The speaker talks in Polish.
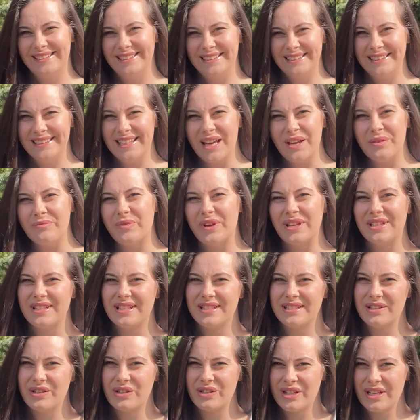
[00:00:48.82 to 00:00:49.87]
Dzisiaj będzie
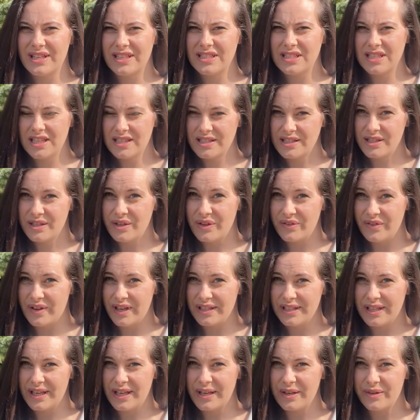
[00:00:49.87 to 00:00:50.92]
coś
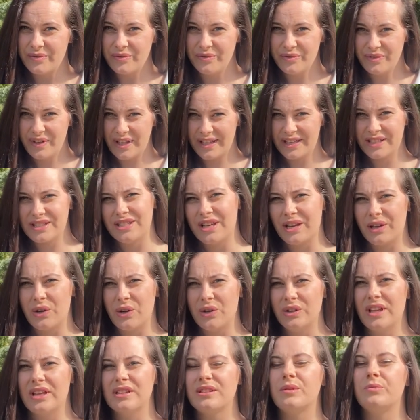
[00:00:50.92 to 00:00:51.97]
zdecydowanie
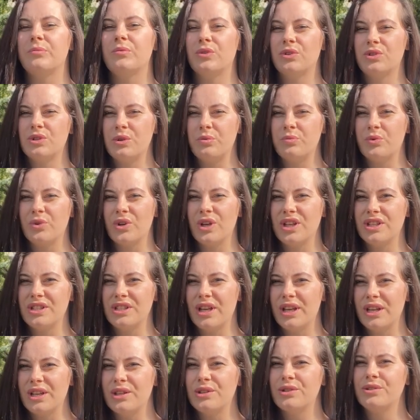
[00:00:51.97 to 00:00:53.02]
większego, na co
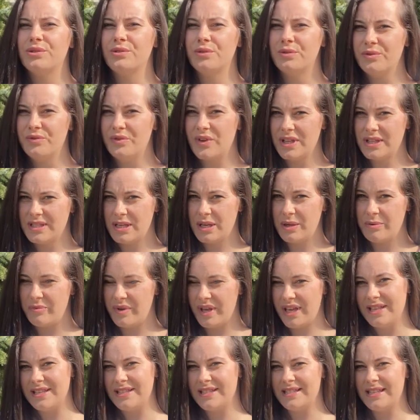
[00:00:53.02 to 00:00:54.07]
potrzebujecie ciut więcej
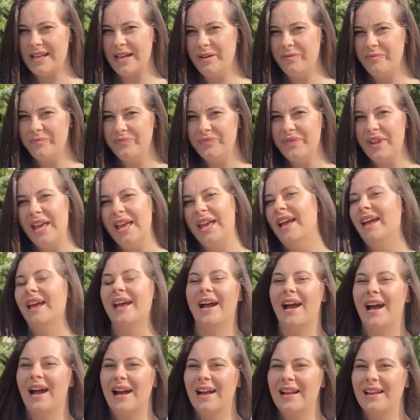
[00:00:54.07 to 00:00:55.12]
miejsca,
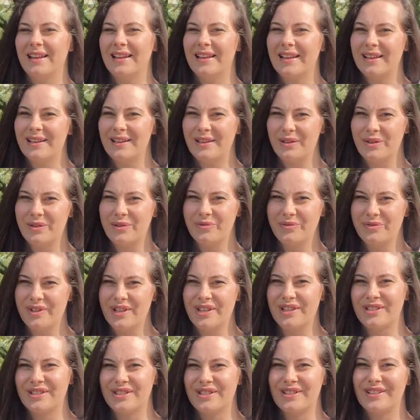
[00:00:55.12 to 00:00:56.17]
ale
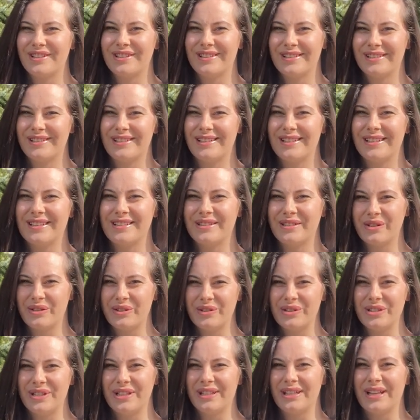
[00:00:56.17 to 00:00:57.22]
również y, jest to
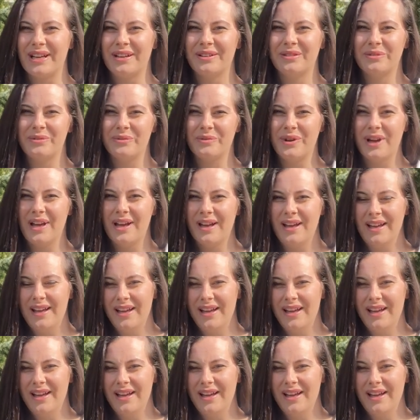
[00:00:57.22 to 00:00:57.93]
roślina, która